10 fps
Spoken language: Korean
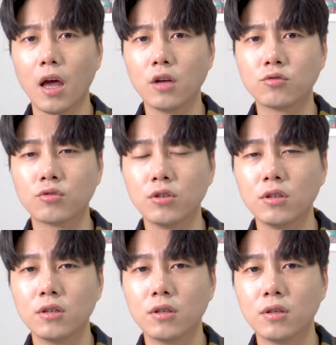헤이
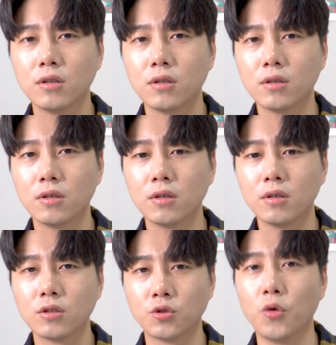구글
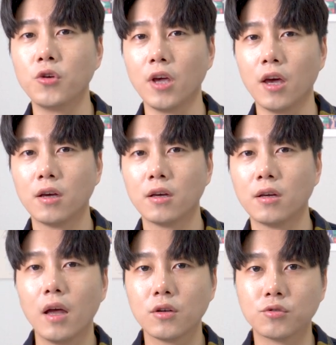조용해
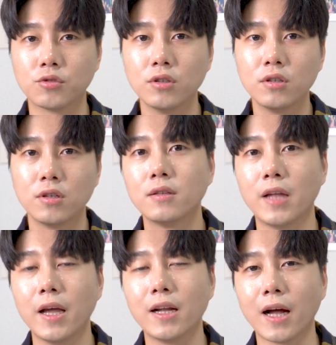헤이 구글
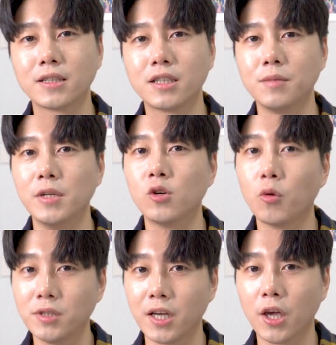내일 아침
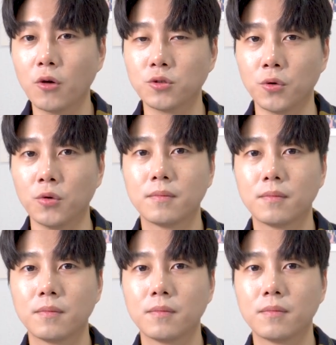7시에 깨워줘
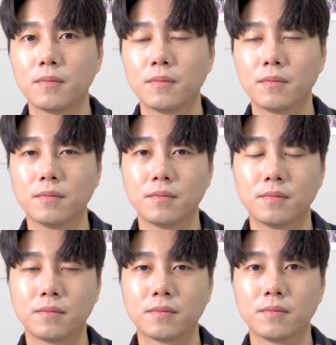알겠습니다.
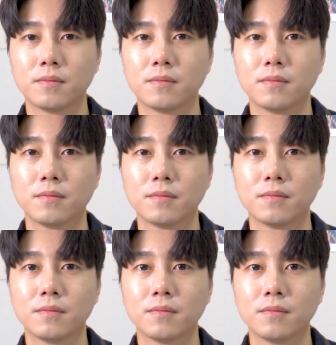내일 오전
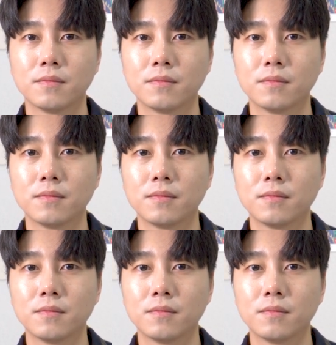7시 알람을